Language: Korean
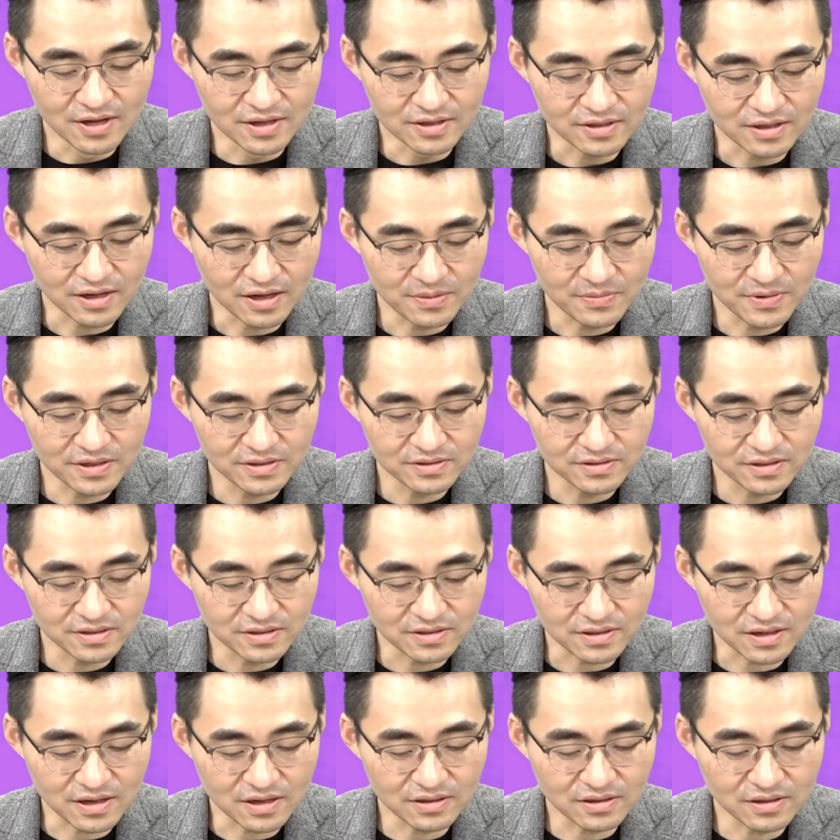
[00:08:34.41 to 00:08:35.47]
다만 이제
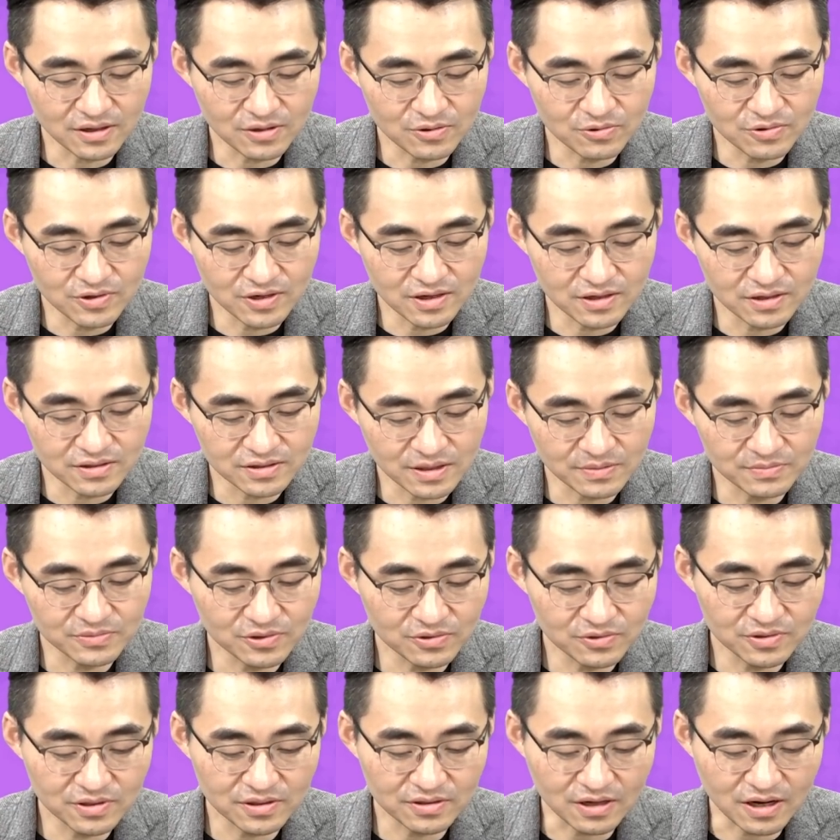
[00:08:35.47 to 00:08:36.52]
카카오가
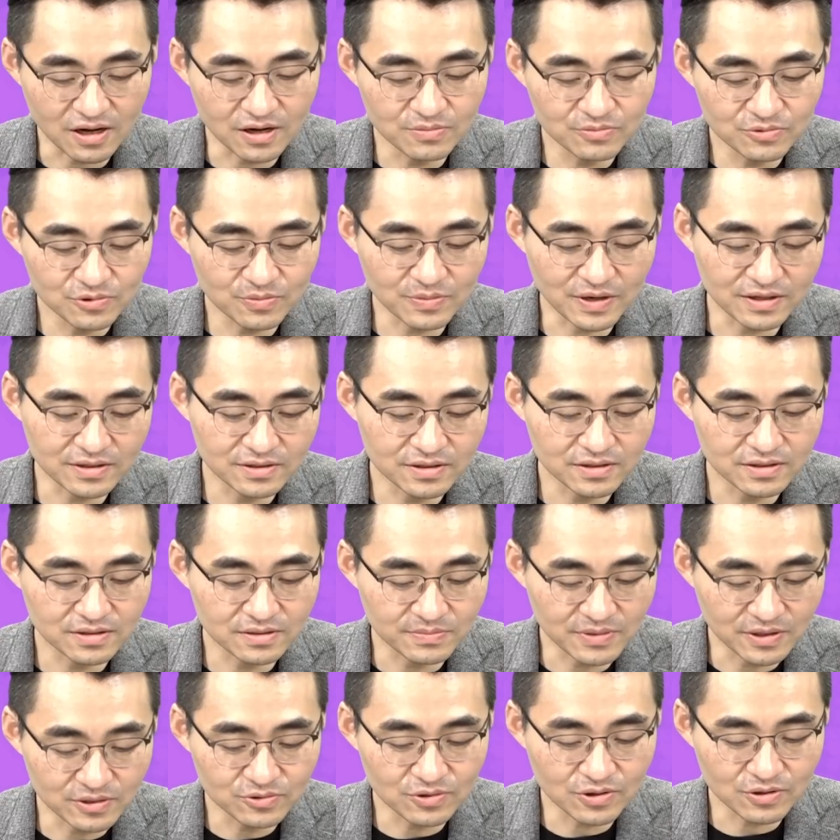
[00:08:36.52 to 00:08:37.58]
삼성전자 다음으로 많이
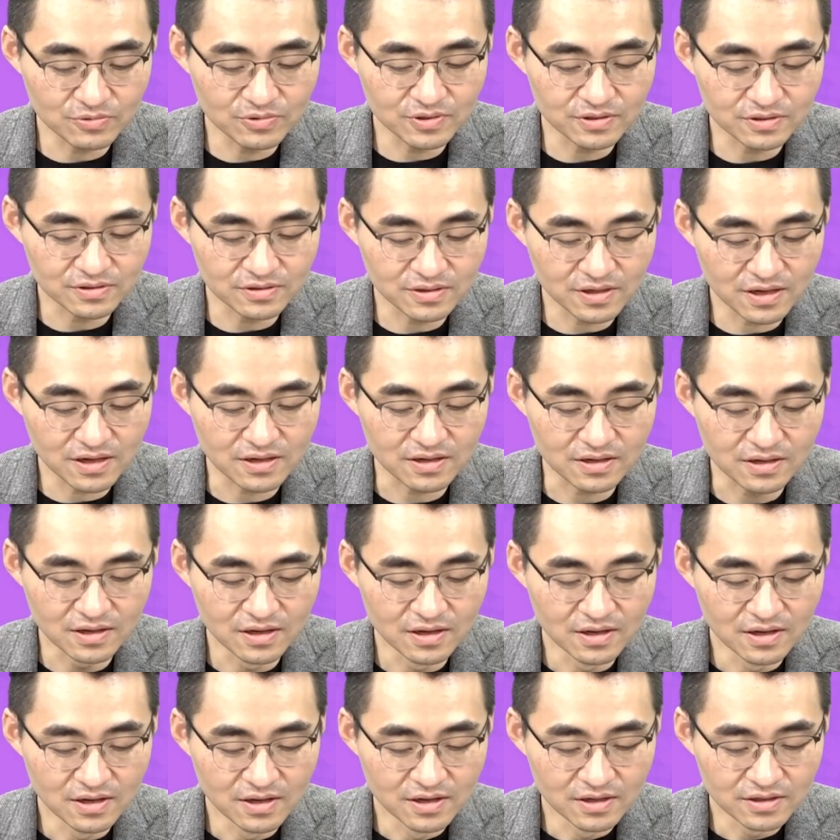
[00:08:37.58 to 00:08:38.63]
매수하고 있는데
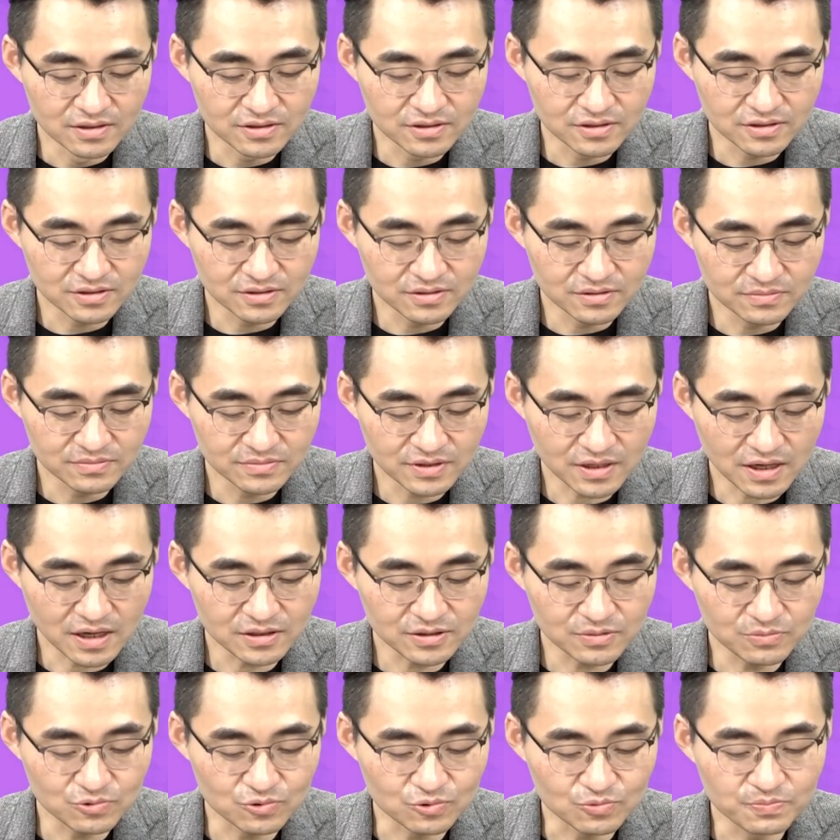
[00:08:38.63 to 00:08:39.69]
지금
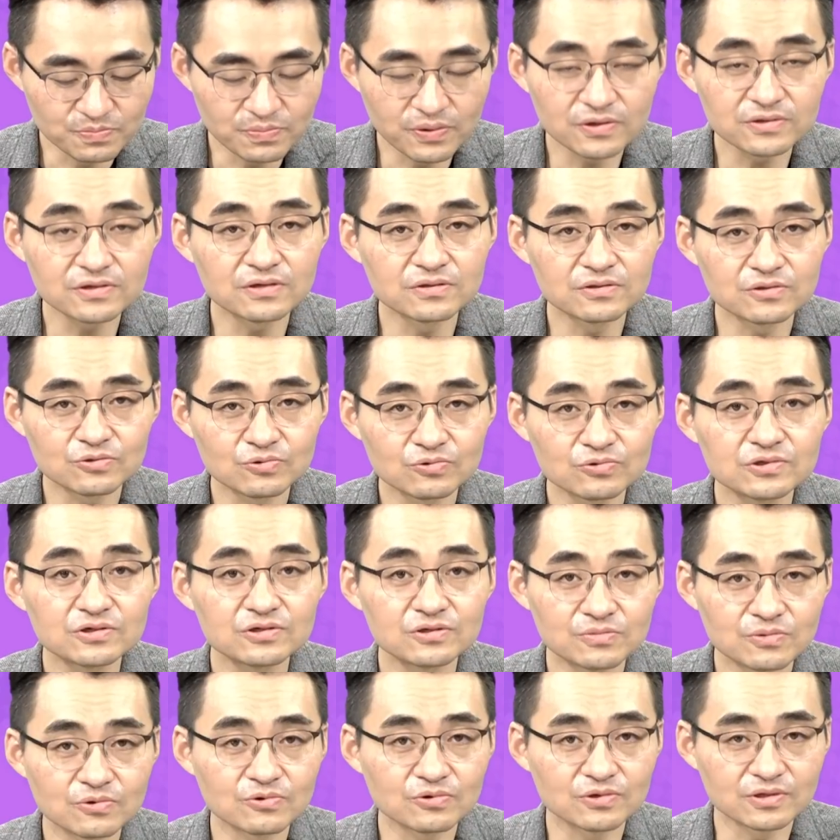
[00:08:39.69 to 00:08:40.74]
46% 손실을
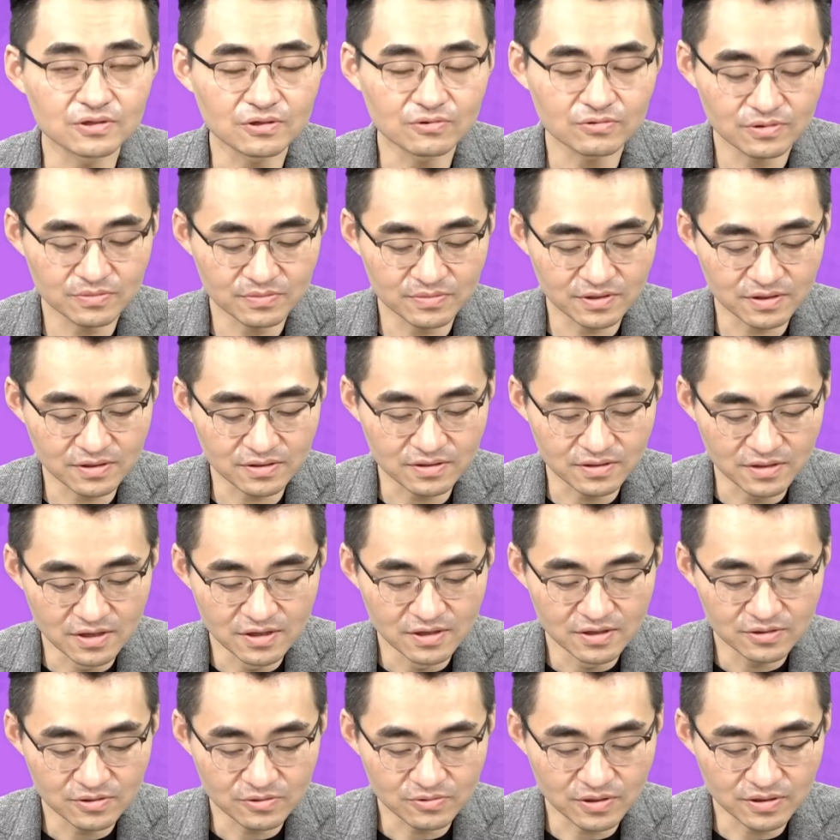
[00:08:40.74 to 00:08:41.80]
보고 있다고 합니다.
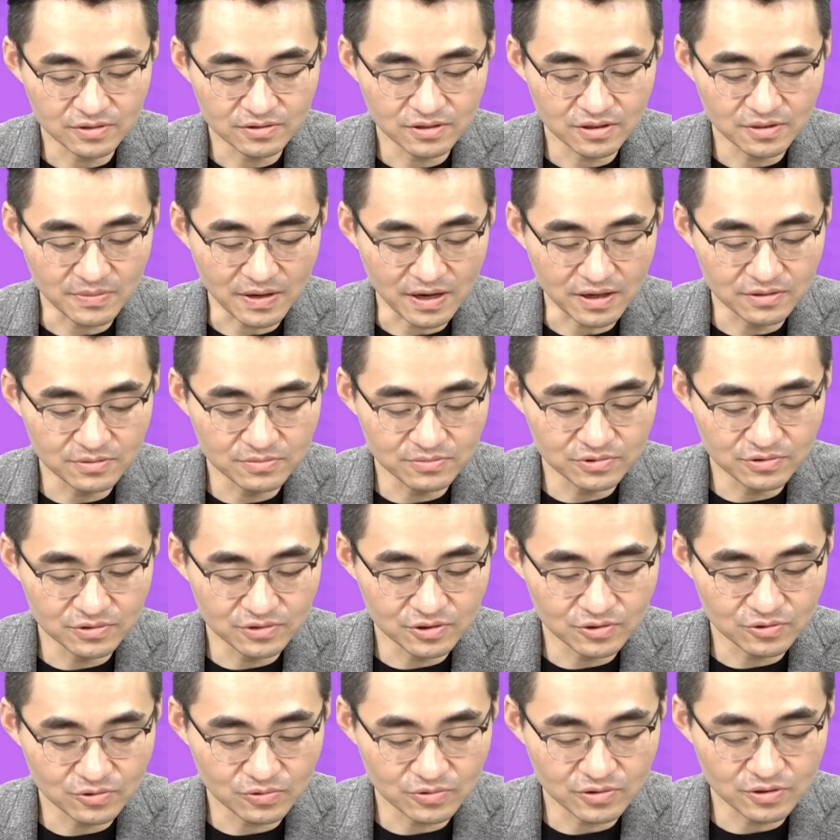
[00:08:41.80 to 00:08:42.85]
그래서 굉장히 많은
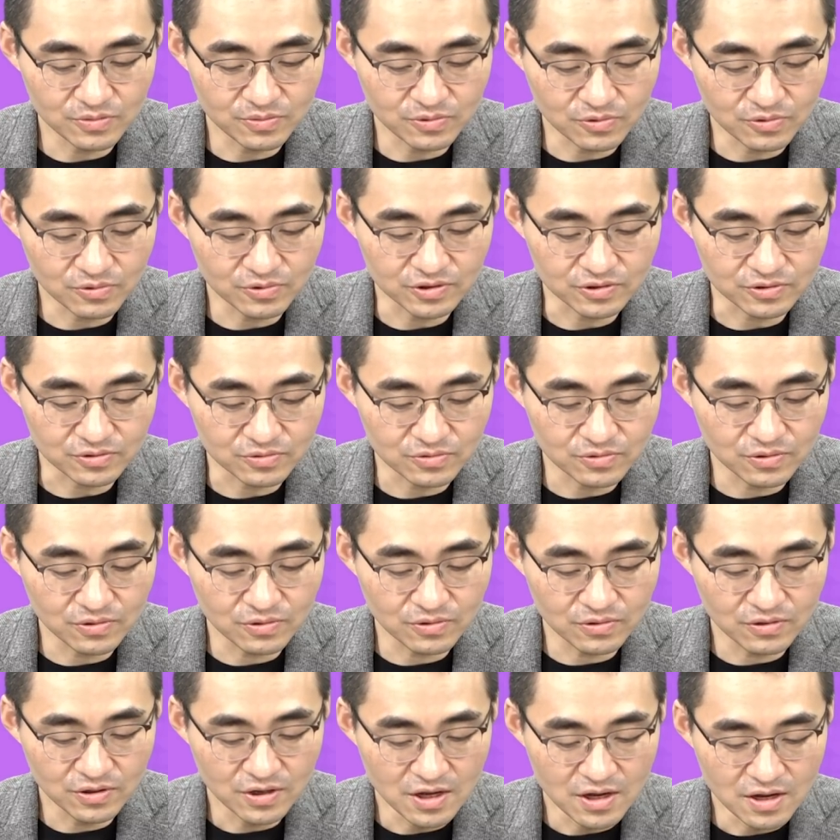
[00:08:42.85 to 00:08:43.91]
분들이 손해를 보고
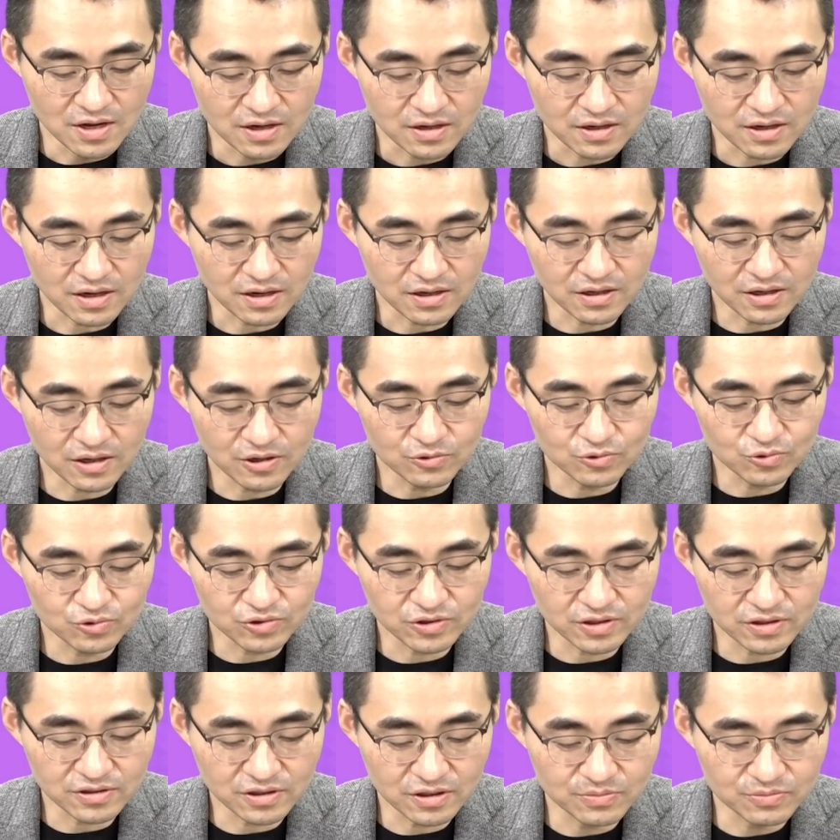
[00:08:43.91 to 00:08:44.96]
있고 카카오
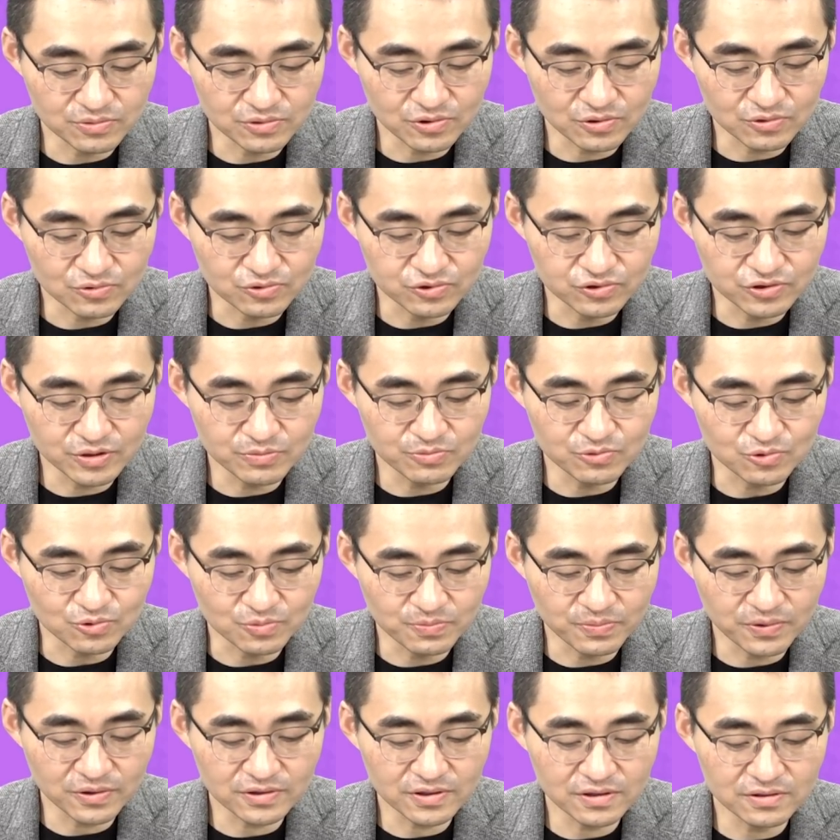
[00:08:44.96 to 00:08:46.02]
투자자의 무려
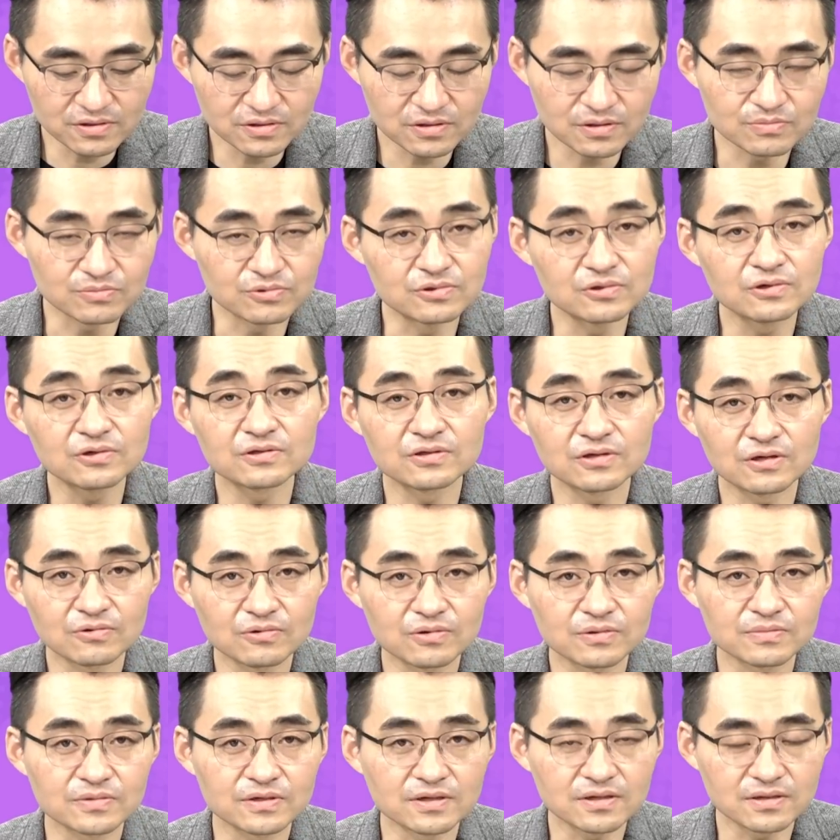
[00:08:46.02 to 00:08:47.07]
96%가 물려 있다고
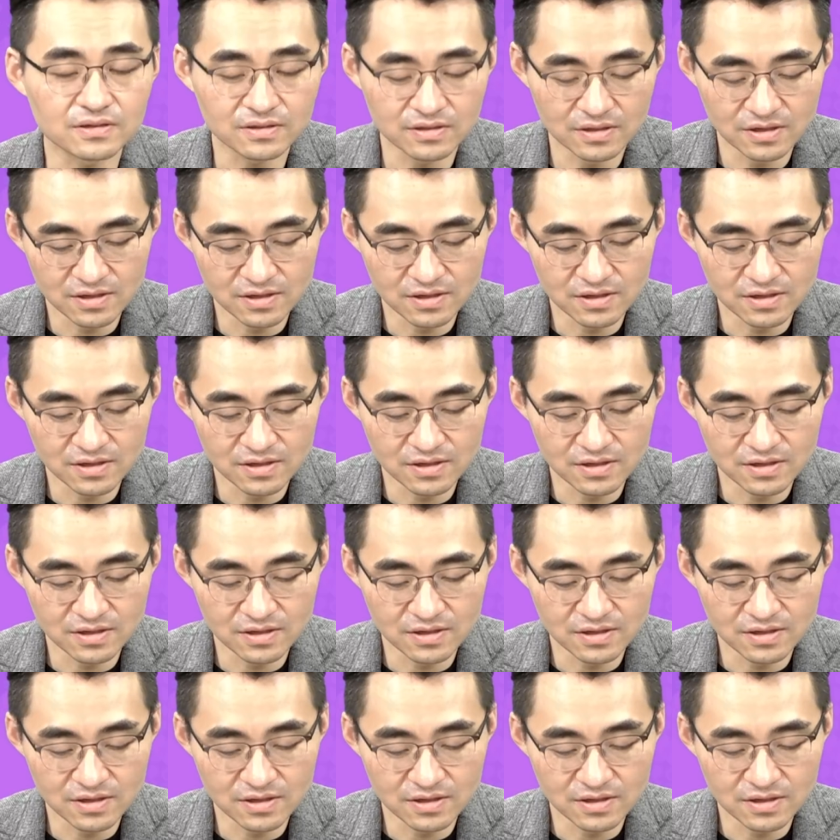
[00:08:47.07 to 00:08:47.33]
합니다.